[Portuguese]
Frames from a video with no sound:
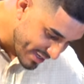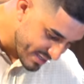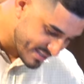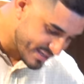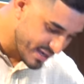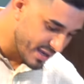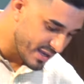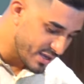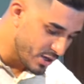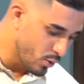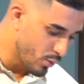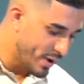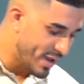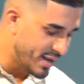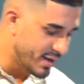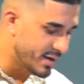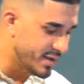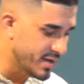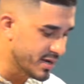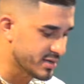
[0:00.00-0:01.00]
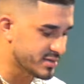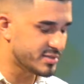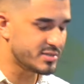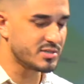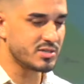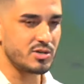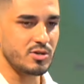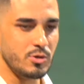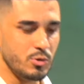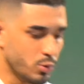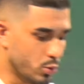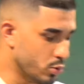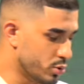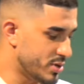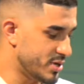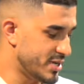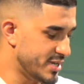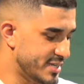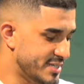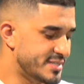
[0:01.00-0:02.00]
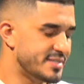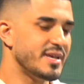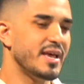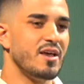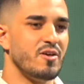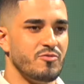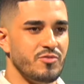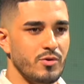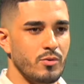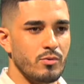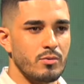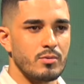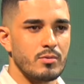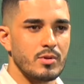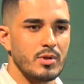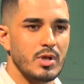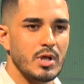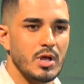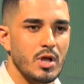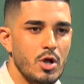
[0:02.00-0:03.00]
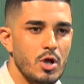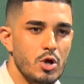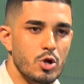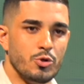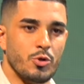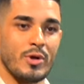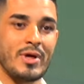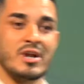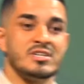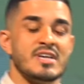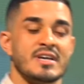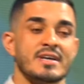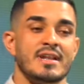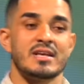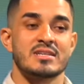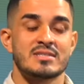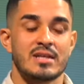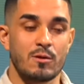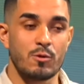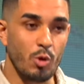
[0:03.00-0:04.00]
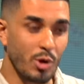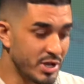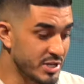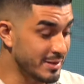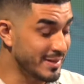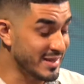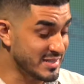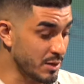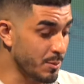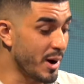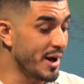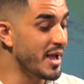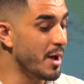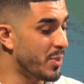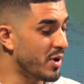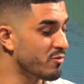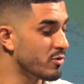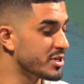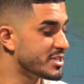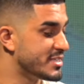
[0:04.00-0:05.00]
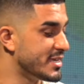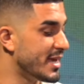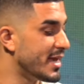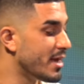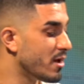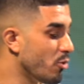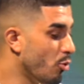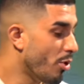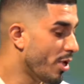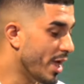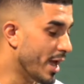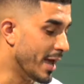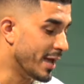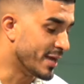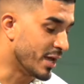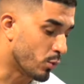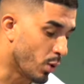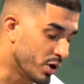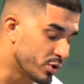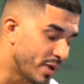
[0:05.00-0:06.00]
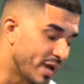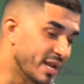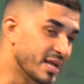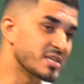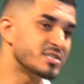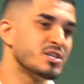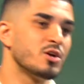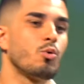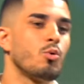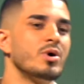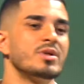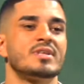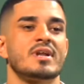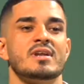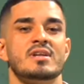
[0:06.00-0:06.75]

e seguiu Elias e o serviu. Então, eu quero dizer aqui nesta noite, nesta manhã para você, que quando Elias encontra